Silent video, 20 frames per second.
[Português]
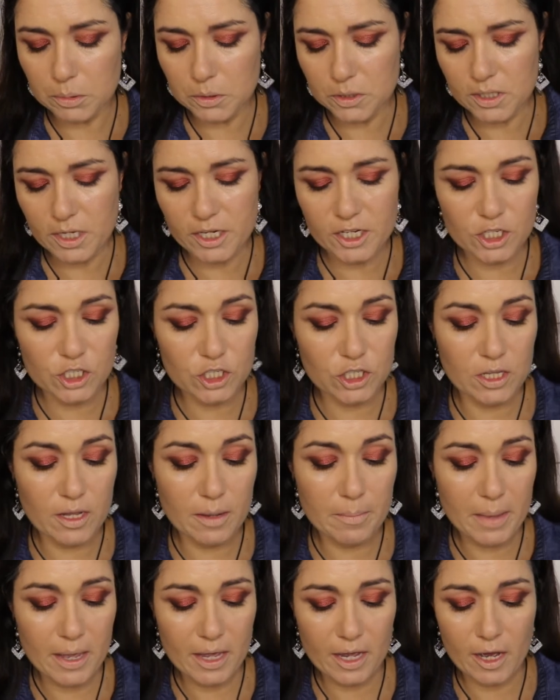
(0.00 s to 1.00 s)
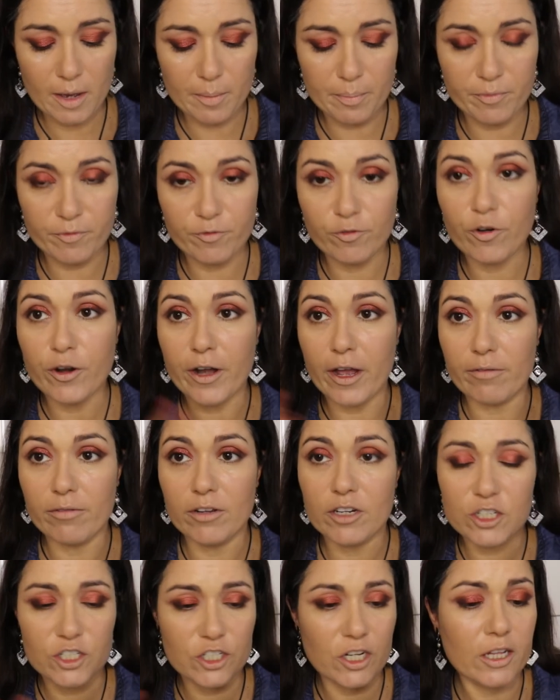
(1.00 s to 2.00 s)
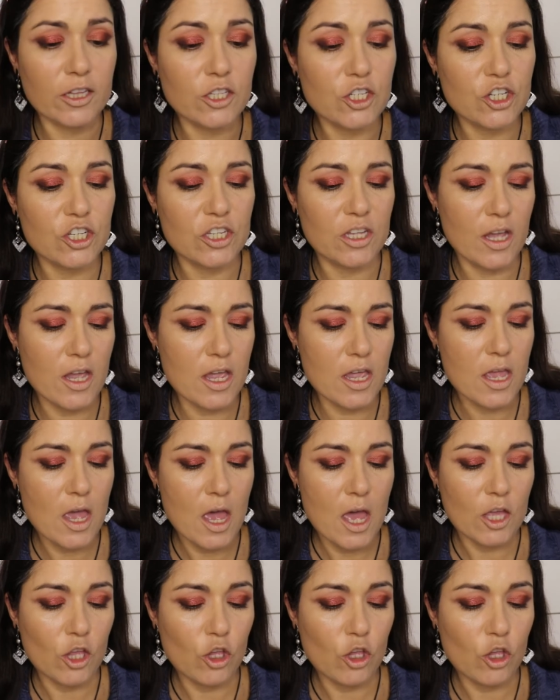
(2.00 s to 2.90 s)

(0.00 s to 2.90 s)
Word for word: vou usar este da Makeup Forever, que já testei,